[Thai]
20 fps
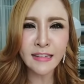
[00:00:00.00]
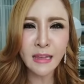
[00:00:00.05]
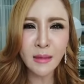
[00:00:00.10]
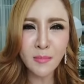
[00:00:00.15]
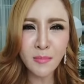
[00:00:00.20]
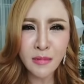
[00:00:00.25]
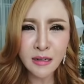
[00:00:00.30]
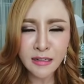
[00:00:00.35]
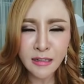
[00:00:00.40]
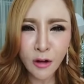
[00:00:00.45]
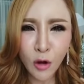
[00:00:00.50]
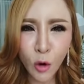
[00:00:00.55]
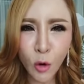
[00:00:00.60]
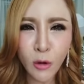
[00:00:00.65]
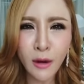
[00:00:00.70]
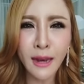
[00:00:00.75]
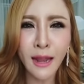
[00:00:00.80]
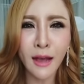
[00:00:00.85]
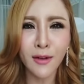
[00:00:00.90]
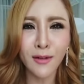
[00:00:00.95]
กี่หมื่นค
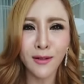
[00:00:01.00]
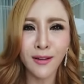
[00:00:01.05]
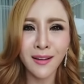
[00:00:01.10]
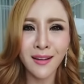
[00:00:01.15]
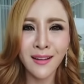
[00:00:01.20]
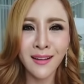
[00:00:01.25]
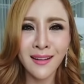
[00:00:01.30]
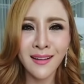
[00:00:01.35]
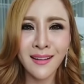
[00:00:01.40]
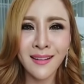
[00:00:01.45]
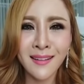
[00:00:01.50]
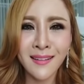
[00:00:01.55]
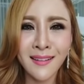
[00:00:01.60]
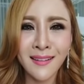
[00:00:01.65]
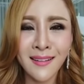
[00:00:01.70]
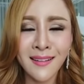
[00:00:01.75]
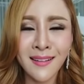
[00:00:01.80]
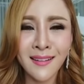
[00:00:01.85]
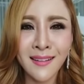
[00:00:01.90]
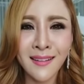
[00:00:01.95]
นแล้ว
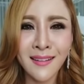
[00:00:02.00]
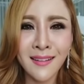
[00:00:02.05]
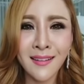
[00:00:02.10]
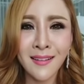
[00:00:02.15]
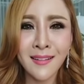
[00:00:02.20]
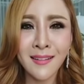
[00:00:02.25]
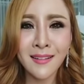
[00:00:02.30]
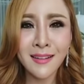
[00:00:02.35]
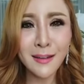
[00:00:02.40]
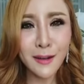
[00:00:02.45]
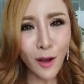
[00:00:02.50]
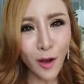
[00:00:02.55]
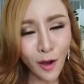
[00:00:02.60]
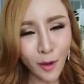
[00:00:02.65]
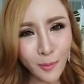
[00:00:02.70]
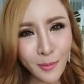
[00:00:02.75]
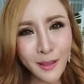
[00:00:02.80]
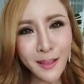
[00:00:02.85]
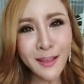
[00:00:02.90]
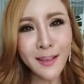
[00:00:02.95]
นึกออ
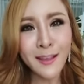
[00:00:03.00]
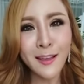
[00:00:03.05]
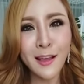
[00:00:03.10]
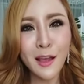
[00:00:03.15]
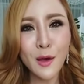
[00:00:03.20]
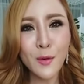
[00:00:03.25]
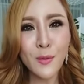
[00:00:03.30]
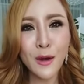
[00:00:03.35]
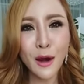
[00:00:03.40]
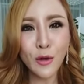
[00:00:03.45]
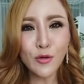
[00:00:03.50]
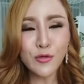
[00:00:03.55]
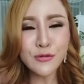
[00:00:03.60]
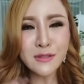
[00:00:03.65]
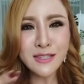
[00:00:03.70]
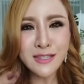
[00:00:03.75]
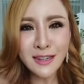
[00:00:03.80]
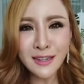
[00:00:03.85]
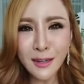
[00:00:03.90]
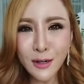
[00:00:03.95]
กไหมเวลาครู
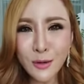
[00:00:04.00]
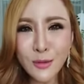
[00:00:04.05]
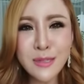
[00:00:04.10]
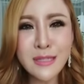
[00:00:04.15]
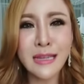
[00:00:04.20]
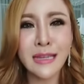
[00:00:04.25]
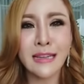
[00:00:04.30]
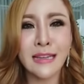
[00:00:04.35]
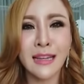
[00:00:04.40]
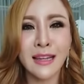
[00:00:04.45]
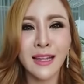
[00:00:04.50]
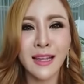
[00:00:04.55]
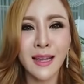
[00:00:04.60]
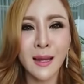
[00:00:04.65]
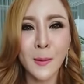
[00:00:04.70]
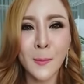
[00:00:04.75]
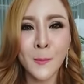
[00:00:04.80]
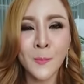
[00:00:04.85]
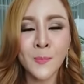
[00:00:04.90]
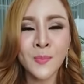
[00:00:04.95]
เจอลูกศิษย์อย่างเงี้ย
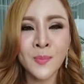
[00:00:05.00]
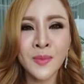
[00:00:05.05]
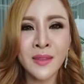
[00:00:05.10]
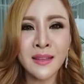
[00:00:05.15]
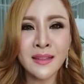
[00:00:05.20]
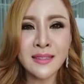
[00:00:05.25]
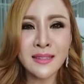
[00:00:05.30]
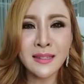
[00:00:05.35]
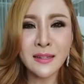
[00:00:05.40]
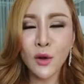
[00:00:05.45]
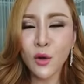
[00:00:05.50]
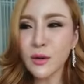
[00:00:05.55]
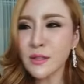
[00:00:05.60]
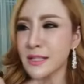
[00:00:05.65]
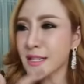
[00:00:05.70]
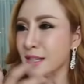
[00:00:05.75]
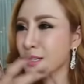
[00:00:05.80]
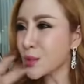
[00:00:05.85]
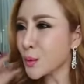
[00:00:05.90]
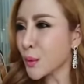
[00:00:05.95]
เจอโคช
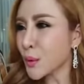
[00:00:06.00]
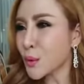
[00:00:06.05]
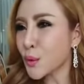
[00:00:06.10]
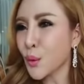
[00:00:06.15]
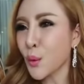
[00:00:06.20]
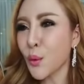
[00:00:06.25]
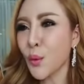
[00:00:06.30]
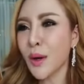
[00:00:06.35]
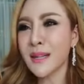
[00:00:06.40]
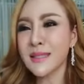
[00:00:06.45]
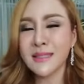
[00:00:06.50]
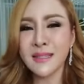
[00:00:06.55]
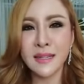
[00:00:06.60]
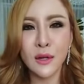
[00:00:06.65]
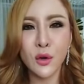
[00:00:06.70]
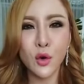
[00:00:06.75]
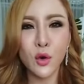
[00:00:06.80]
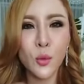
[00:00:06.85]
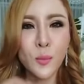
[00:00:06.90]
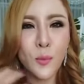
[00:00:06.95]
ชิ่งส่วนตัวเจอ
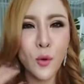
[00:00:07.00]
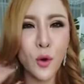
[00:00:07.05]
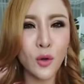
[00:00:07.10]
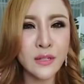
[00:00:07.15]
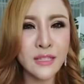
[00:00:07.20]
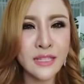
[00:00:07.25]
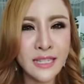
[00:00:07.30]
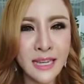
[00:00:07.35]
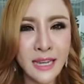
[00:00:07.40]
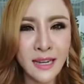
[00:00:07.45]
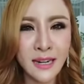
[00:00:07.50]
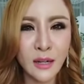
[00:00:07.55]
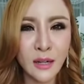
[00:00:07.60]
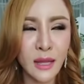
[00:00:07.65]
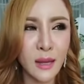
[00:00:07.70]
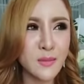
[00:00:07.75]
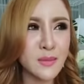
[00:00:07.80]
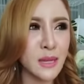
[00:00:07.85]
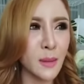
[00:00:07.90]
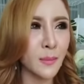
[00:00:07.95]
กรุ๊ปโคชชิ่งเรา
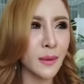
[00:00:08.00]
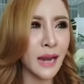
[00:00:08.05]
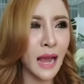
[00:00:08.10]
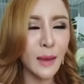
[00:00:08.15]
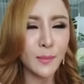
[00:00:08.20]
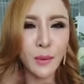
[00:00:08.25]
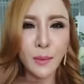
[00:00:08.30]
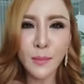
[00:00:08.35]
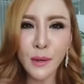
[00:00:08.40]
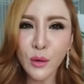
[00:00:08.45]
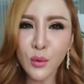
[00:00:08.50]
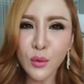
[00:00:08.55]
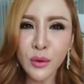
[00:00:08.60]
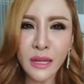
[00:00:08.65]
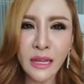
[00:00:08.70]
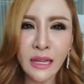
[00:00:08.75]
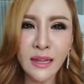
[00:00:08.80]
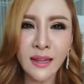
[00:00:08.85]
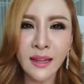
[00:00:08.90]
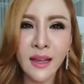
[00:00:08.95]
ทำสัมมนามาไม่รู้
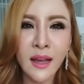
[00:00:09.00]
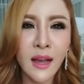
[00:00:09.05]
กี่